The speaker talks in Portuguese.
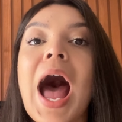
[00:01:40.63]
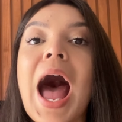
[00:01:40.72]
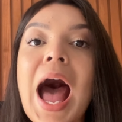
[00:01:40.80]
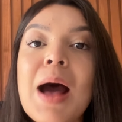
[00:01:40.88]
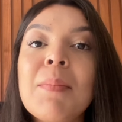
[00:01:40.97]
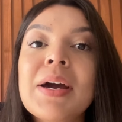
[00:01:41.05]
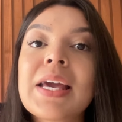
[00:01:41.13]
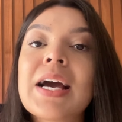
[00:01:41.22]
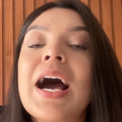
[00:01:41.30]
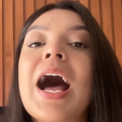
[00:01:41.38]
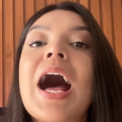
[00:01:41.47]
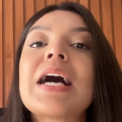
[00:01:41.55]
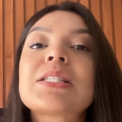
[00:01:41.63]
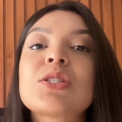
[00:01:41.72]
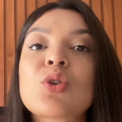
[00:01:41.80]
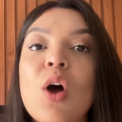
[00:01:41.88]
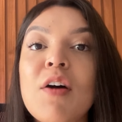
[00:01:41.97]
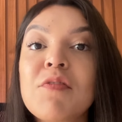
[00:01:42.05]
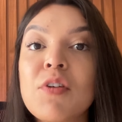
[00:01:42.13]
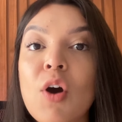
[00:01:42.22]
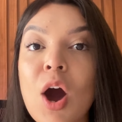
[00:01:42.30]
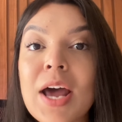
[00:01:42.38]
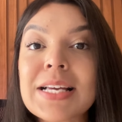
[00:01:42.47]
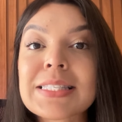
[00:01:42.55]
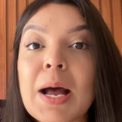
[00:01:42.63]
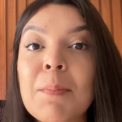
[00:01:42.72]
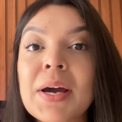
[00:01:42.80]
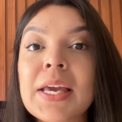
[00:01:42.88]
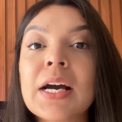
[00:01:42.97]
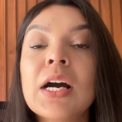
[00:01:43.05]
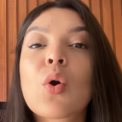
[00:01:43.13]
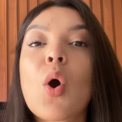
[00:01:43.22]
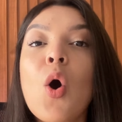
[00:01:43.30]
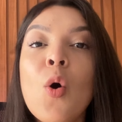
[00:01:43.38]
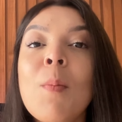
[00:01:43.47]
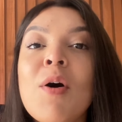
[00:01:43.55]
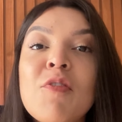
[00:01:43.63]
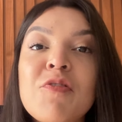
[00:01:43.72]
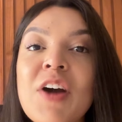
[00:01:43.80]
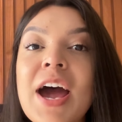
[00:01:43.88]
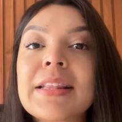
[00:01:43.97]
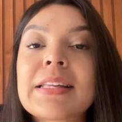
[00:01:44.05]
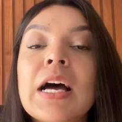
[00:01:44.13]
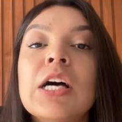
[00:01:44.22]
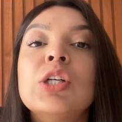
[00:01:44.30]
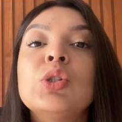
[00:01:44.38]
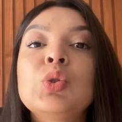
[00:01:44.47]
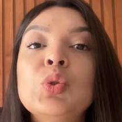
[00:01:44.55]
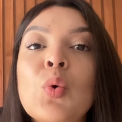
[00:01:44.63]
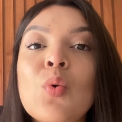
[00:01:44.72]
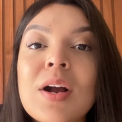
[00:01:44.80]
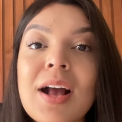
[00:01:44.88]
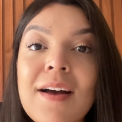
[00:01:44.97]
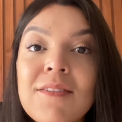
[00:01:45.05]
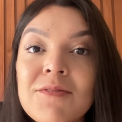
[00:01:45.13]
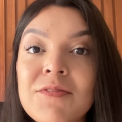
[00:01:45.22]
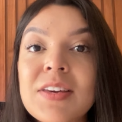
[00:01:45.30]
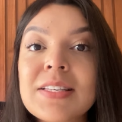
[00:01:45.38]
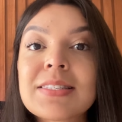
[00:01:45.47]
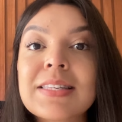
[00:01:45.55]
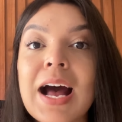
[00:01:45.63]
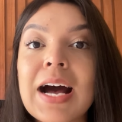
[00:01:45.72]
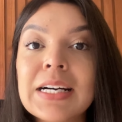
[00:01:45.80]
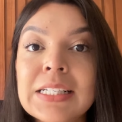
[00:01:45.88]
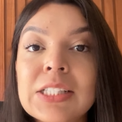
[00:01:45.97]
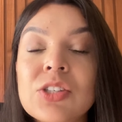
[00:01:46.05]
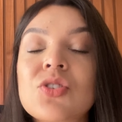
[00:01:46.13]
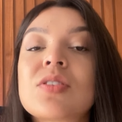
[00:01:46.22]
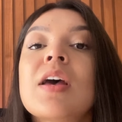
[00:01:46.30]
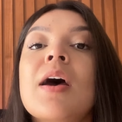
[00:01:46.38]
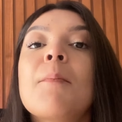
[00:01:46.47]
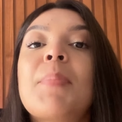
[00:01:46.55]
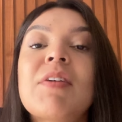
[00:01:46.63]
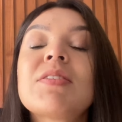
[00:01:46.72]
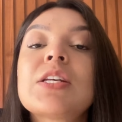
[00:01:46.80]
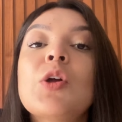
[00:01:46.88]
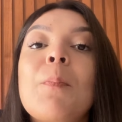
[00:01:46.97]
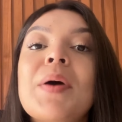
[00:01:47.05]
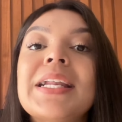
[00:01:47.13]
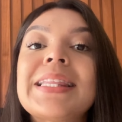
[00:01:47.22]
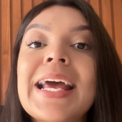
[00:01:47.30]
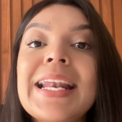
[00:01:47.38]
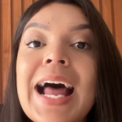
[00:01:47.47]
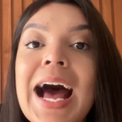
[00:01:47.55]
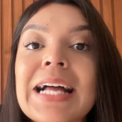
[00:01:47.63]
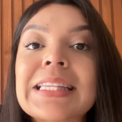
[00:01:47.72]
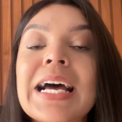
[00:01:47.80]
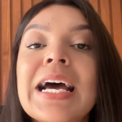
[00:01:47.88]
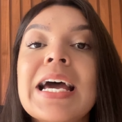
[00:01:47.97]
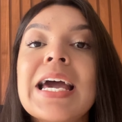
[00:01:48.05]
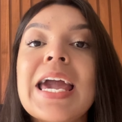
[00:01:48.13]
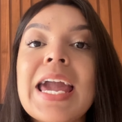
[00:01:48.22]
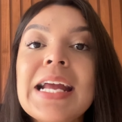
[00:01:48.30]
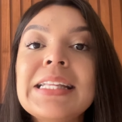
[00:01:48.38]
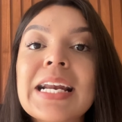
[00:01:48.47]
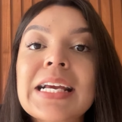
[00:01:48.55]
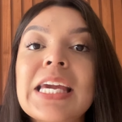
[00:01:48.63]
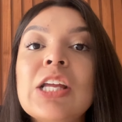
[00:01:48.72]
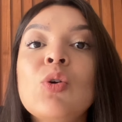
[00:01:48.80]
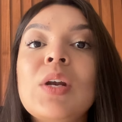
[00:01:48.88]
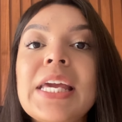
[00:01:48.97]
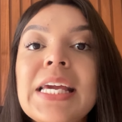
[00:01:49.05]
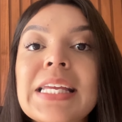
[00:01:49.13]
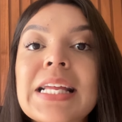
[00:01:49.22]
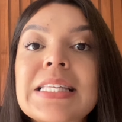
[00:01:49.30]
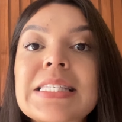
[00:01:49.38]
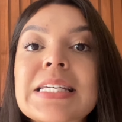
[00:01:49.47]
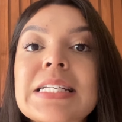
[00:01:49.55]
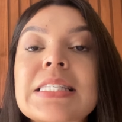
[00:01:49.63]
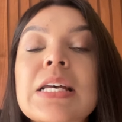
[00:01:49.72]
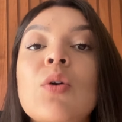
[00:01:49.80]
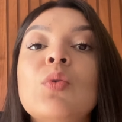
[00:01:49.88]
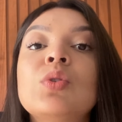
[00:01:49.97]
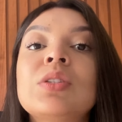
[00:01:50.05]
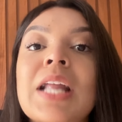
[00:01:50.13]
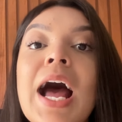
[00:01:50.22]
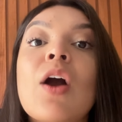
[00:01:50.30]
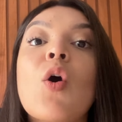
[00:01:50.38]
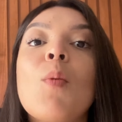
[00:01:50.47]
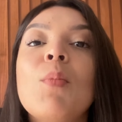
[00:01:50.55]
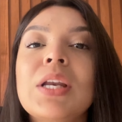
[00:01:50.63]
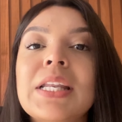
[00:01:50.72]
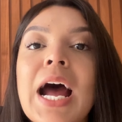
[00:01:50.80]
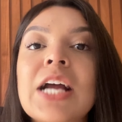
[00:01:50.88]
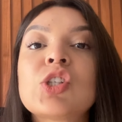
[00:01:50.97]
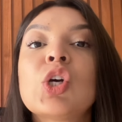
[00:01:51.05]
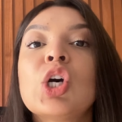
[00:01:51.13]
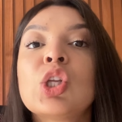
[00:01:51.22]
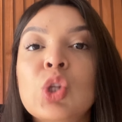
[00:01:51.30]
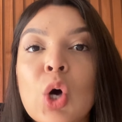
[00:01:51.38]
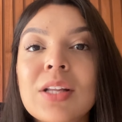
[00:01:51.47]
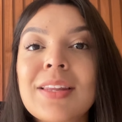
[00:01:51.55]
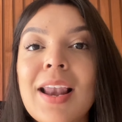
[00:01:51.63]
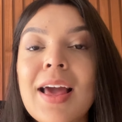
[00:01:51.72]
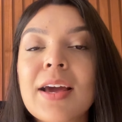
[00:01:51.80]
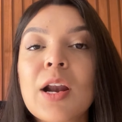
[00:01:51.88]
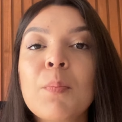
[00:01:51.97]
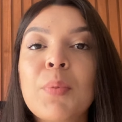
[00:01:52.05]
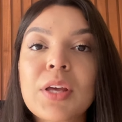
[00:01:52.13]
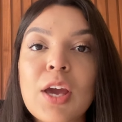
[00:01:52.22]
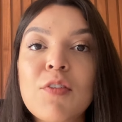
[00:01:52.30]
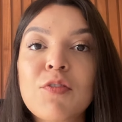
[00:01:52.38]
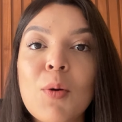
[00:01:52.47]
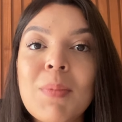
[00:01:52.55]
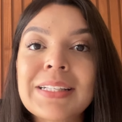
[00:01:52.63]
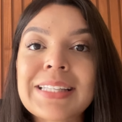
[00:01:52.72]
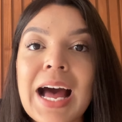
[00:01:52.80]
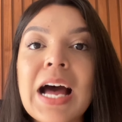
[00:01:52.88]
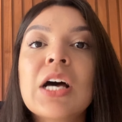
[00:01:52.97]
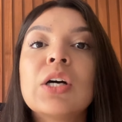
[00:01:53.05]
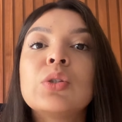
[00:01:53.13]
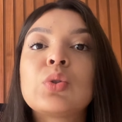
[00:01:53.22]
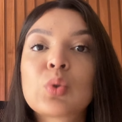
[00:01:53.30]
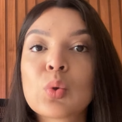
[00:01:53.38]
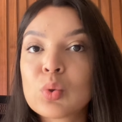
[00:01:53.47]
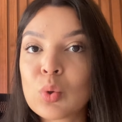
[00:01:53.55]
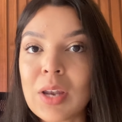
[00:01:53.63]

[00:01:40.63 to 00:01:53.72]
amanhã às 9 horas da manhã com uma oferta nunca vista antes. Para você não perder nada, entra aqui no link da descrição na comunidade do Telegram porque eu vou mandar tudo